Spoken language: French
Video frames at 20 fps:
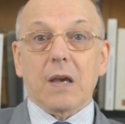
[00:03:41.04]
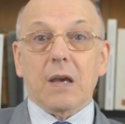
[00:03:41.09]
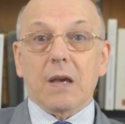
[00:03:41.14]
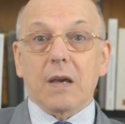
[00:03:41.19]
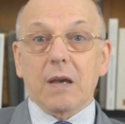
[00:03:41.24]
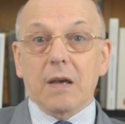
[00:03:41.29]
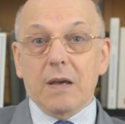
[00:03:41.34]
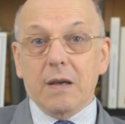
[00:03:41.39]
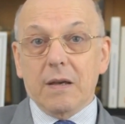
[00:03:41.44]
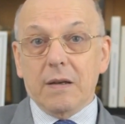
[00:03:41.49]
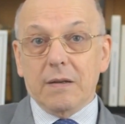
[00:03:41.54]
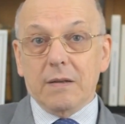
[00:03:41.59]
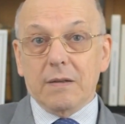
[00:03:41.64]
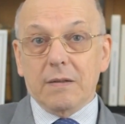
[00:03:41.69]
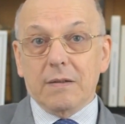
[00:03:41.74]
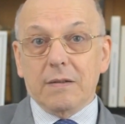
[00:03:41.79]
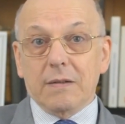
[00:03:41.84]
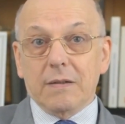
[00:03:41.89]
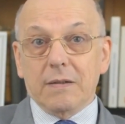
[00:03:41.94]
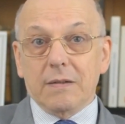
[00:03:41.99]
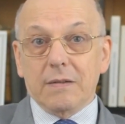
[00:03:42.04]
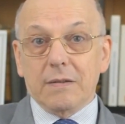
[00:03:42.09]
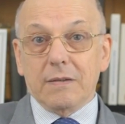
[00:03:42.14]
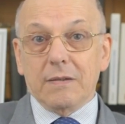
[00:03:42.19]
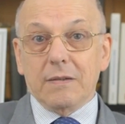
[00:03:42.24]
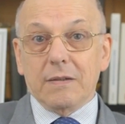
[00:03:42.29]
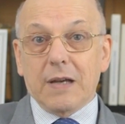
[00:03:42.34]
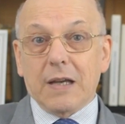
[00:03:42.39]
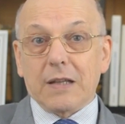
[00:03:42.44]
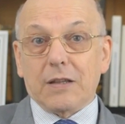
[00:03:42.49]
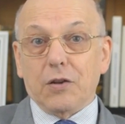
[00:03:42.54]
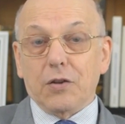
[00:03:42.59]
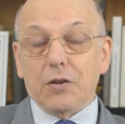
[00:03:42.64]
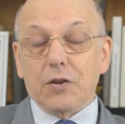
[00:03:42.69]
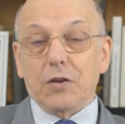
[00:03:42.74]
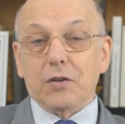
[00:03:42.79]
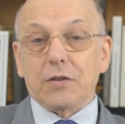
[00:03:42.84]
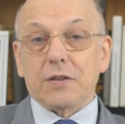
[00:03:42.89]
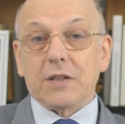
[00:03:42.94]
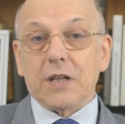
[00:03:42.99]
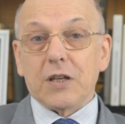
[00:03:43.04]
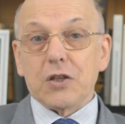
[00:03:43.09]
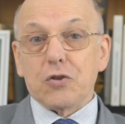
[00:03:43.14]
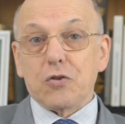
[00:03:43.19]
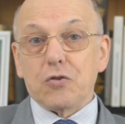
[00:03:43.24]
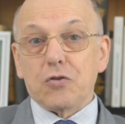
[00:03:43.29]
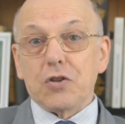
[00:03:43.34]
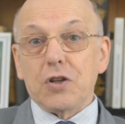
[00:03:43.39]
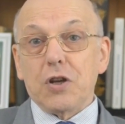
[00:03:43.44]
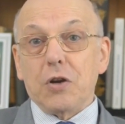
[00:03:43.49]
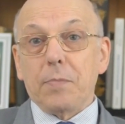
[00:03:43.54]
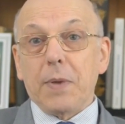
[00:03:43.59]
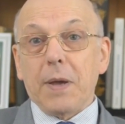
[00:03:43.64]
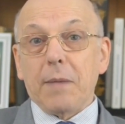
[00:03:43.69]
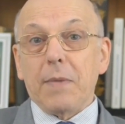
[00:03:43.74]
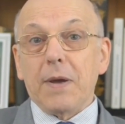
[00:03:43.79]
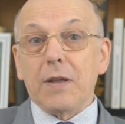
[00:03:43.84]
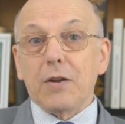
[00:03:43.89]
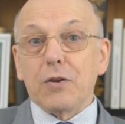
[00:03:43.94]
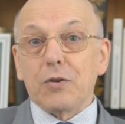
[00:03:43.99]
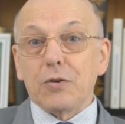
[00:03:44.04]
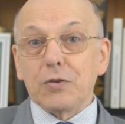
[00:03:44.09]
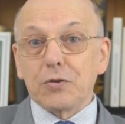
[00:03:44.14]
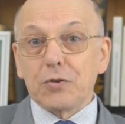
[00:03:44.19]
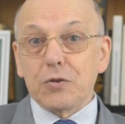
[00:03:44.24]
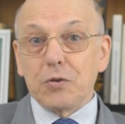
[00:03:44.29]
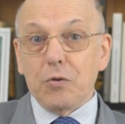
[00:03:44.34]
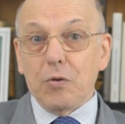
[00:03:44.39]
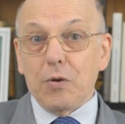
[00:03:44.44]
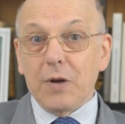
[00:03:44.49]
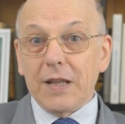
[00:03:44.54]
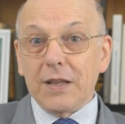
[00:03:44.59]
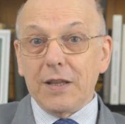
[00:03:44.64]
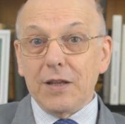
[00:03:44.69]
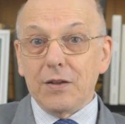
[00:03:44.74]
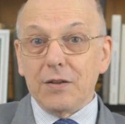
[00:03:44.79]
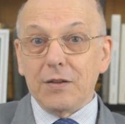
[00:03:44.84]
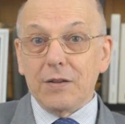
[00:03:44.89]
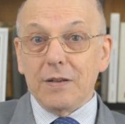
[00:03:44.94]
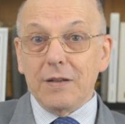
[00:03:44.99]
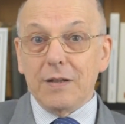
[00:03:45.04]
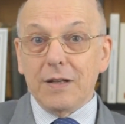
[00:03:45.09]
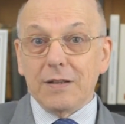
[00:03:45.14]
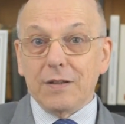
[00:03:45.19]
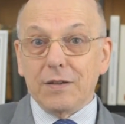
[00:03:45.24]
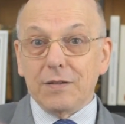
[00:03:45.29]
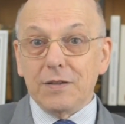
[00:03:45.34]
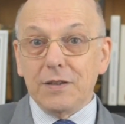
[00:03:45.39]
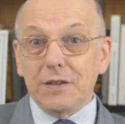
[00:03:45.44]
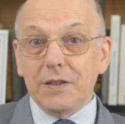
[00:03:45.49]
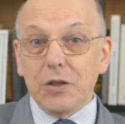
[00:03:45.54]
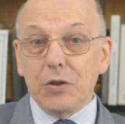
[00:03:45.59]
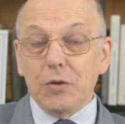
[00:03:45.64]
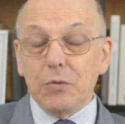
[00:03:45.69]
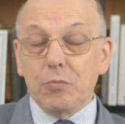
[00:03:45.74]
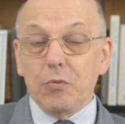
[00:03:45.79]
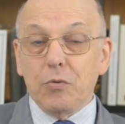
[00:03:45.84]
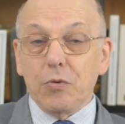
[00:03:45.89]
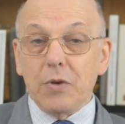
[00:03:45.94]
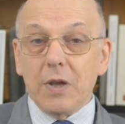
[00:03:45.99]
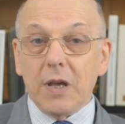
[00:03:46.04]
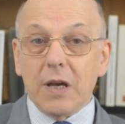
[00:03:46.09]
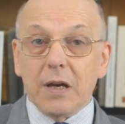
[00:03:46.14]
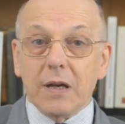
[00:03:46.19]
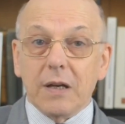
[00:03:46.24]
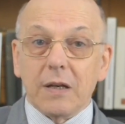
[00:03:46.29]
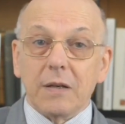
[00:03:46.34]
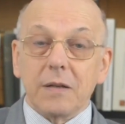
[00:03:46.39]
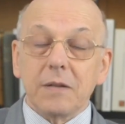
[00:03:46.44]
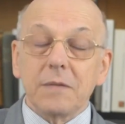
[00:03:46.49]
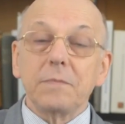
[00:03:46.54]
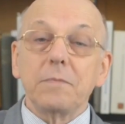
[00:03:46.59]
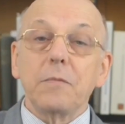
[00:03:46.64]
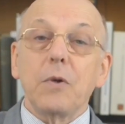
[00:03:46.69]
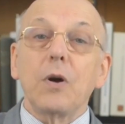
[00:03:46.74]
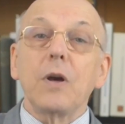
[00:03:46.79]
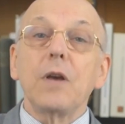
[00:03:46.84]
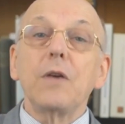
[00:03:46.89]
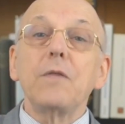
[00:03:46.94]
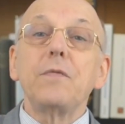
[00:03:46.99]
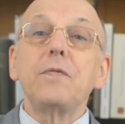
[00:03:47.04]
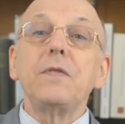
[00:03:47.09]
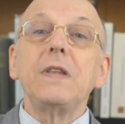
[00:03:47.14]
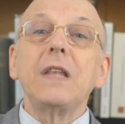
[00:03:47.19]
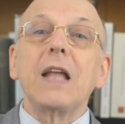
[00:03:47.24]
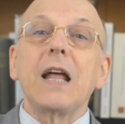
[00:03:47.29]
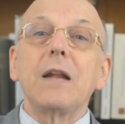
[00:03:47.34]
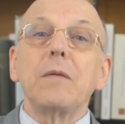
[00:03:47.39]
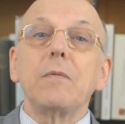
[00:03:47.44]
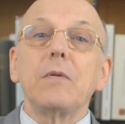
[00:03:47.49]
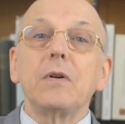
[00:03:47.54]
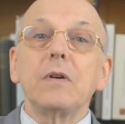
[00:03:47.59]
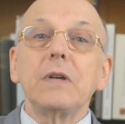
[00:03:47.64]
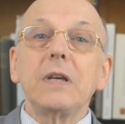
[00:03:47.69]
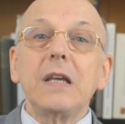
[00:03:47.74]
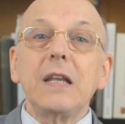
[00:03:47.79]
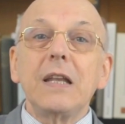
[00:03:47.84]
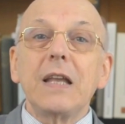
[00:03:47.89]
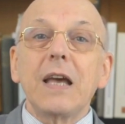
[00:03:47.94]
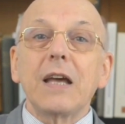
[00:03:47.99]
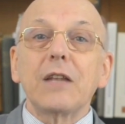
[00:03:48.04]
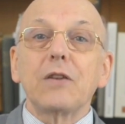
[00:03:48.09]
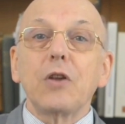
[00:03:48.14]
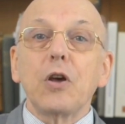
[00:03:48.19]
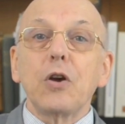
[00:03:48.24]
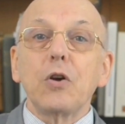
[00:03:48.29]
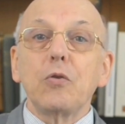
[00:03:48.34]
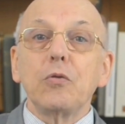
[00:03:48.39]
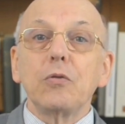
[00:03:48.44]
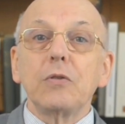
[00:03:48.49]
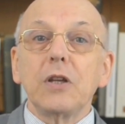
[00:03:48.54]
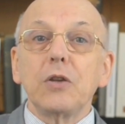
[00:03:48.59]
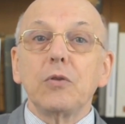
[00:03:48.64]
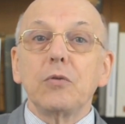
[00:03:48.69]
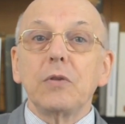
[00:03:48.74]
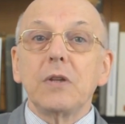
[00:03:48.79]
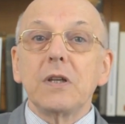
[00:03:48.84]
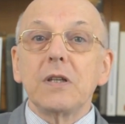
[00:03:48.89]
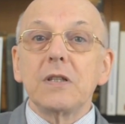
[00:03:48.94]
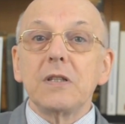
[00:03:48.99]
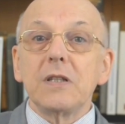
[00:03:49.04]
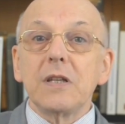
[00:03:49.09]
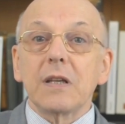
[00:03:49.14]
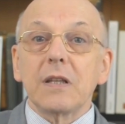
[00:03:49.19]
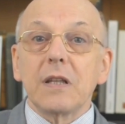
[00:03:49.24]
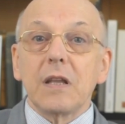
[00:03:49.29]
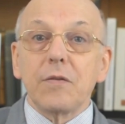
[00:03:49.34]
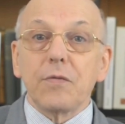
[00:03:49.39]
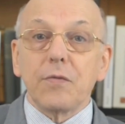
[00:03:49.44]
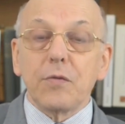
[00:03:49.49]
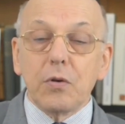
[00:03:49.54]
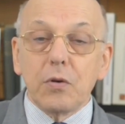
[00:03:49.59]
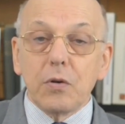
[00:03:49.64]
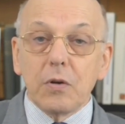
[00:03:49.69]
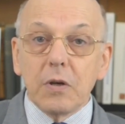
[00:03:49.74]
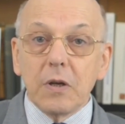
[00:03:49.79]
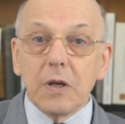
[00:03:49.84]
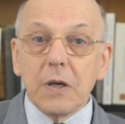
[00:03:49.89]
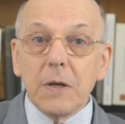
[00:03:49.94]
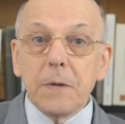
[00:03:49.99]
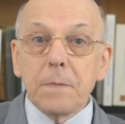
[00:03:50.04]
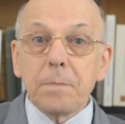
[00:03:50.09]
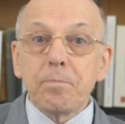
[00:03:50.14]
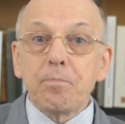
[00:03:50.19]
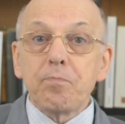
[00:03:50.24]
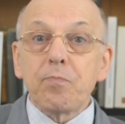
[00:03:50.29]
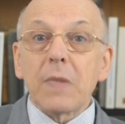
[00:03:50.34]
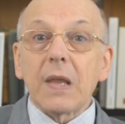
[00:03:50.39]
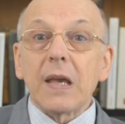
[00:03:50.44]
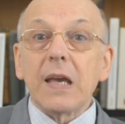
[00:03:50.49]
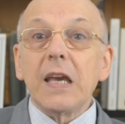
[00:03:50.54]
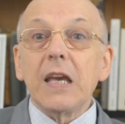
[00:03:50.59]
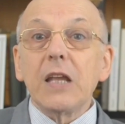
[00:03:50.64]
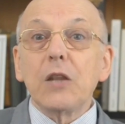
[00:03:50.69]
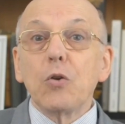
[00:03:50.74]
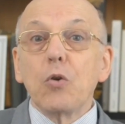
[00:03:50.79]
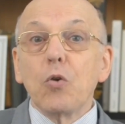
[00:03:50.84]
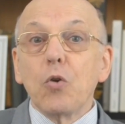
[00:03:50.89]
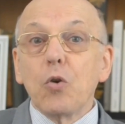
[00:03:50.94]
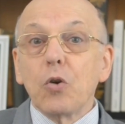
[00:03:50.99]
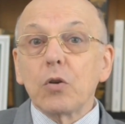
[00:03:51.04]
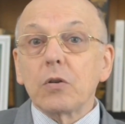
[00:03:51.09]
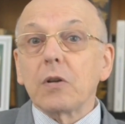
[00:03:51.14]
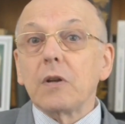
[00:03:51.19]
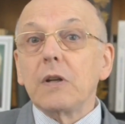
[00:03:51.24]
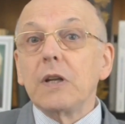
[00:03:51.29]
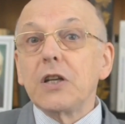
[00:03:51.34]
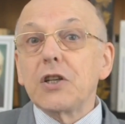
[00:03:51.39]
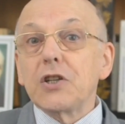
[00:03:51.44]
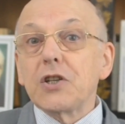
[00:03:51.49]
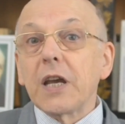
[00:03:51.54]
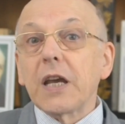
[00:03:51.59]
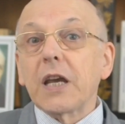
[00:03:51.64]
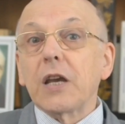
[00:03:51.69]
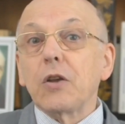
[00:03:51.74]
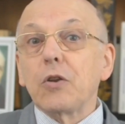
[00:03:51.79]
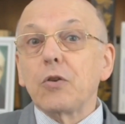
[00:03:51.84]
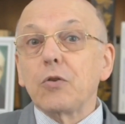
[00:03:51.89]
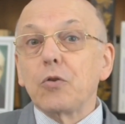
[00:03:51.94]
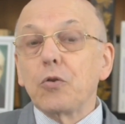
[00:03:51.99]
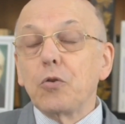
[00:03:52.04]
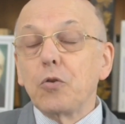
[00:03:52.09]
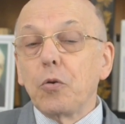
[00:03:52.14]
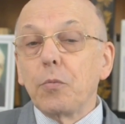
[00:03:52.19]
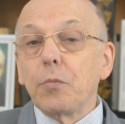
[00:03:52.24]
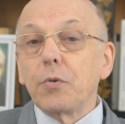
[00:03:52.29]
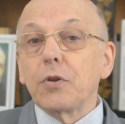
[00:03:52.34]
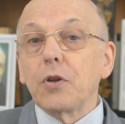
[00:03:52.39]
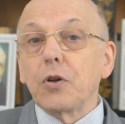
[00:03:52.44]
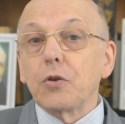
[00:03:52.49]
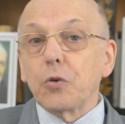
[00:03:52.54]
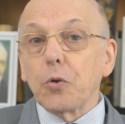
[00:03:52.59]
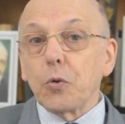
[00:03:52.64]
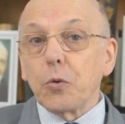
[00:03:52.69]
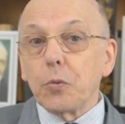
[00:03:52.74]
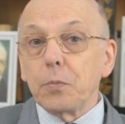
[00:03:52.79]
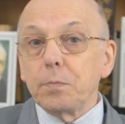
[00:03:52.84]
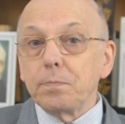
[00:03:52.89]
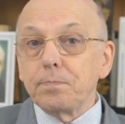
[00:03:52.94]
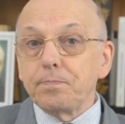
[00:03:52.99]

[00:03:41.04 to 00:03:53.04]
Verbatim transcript: euh, a tendance à changer en permanence selon la, densité du brouillard. Bon, et finalement, il y a d'un côté nos désirs d'efforts, et de l'autre l'échec de nombre d'entre eux.